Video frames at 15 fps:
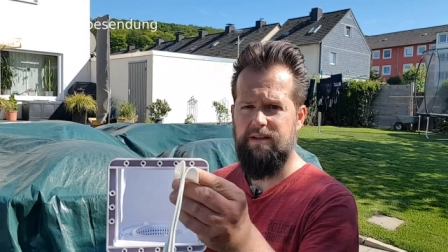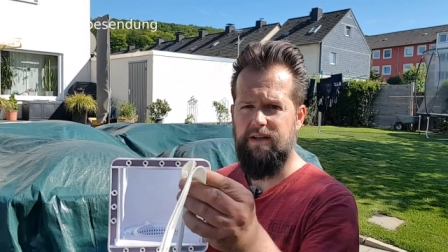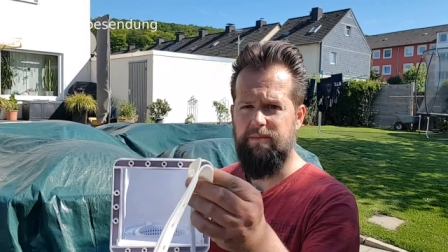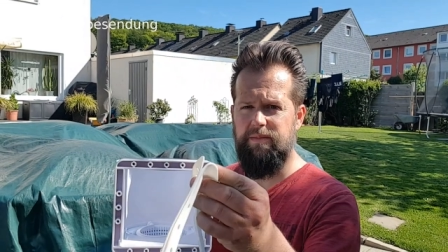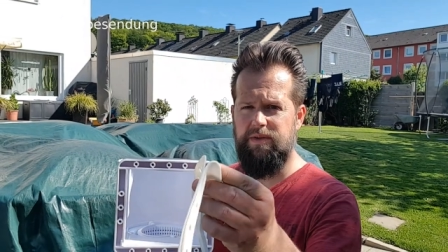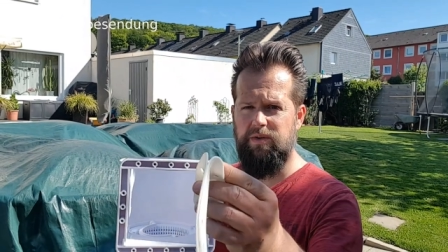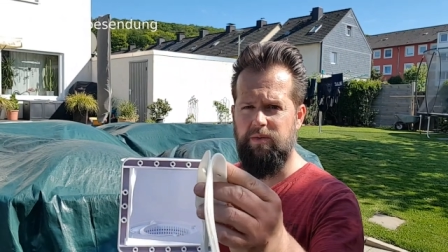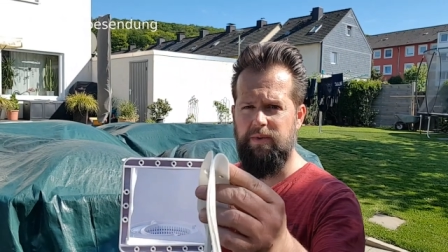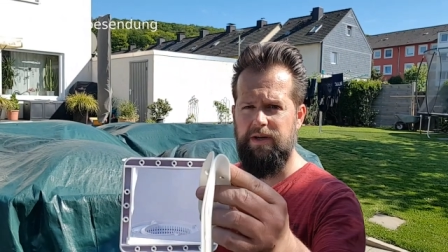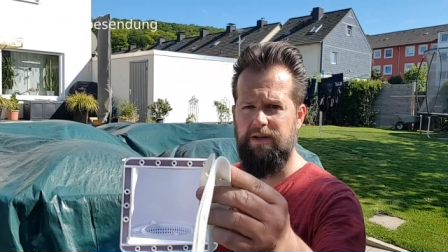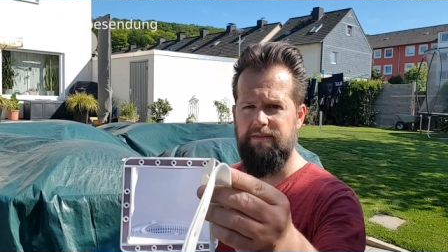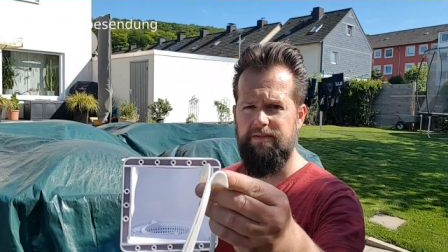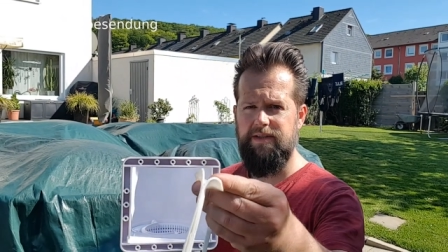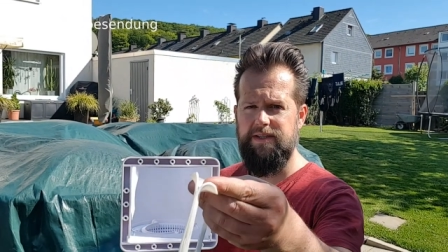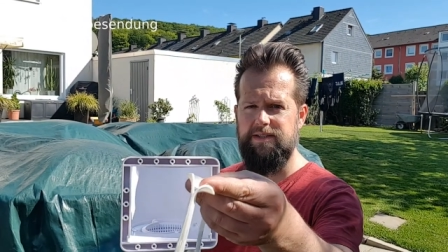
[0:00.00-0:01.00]
damit
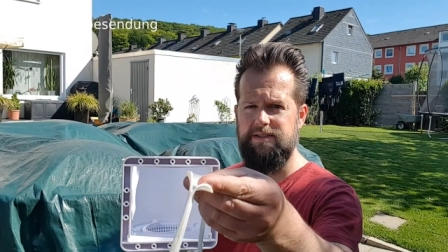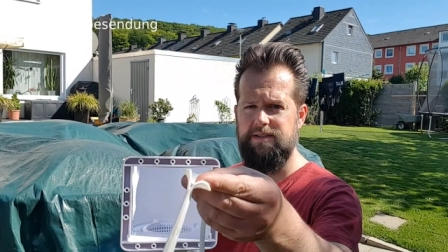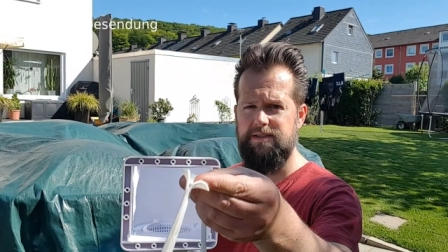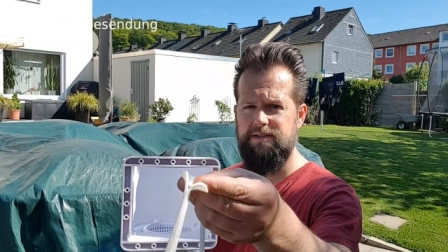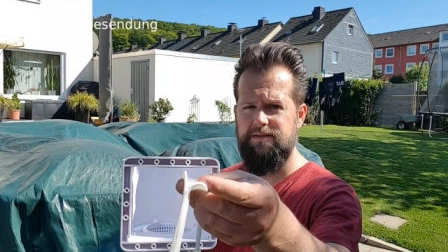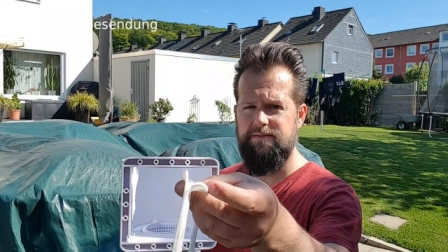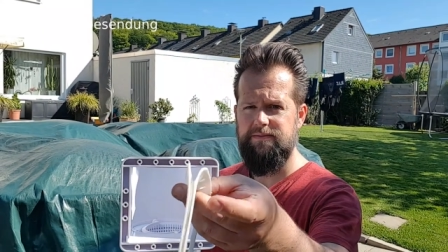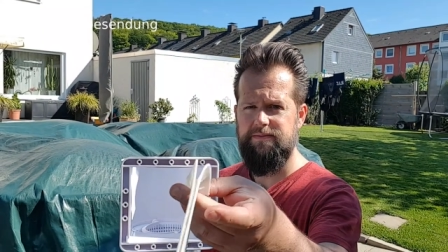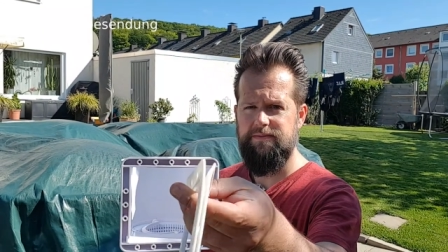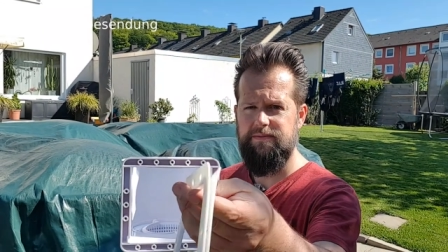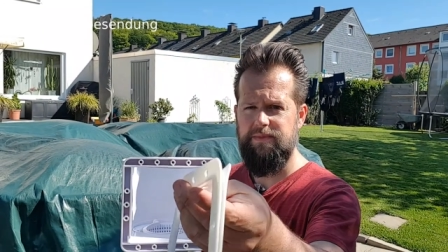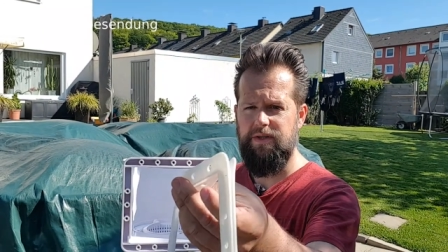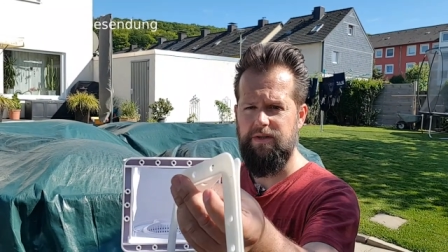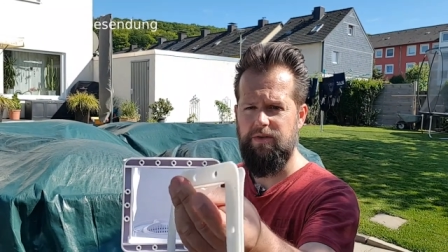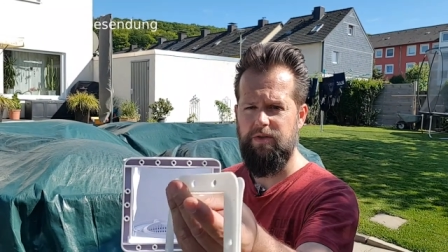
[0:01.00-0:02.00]
normalerweise
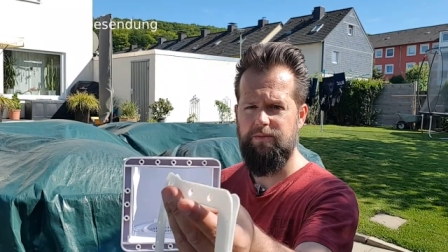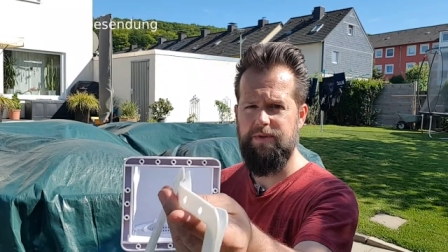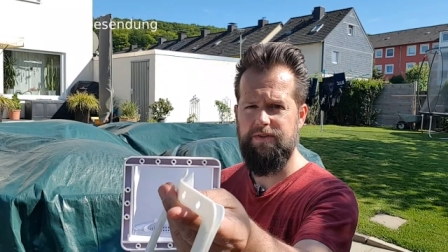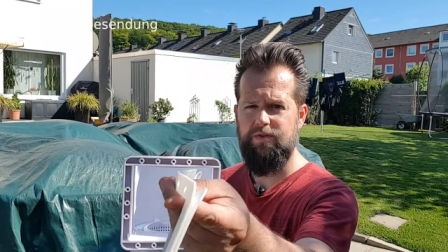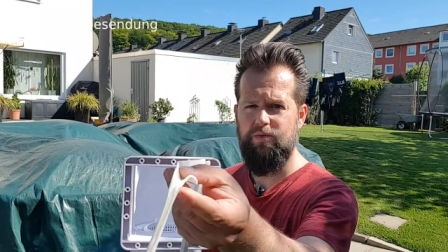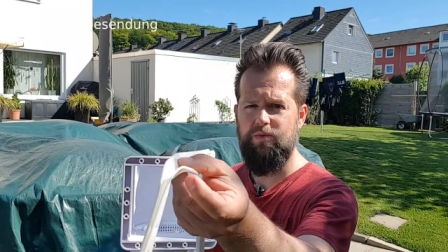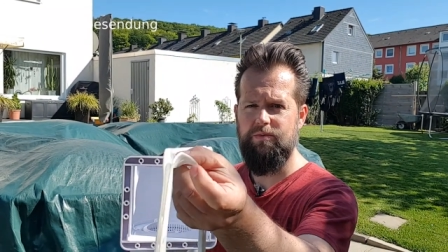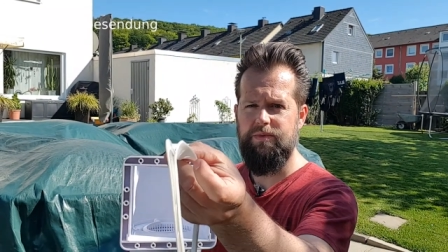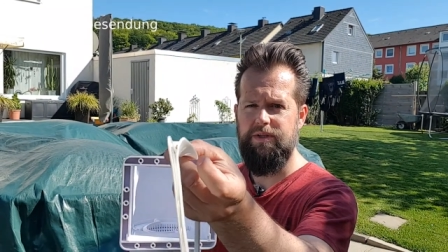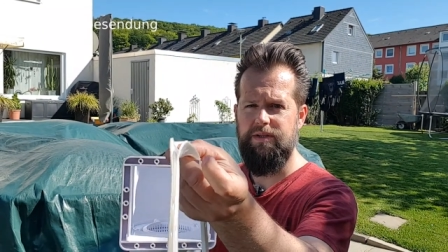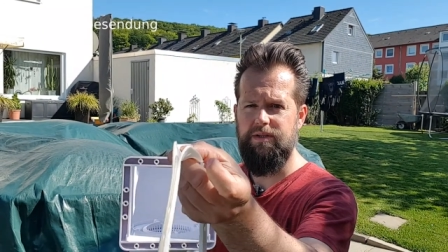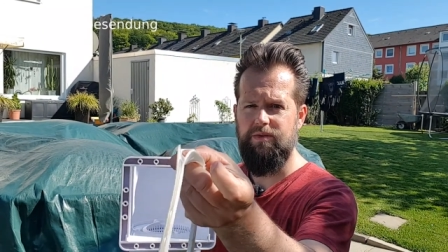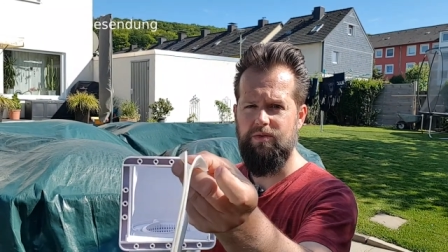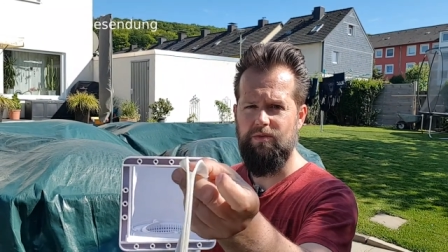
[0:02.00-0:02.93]
ja, kommt das so um die,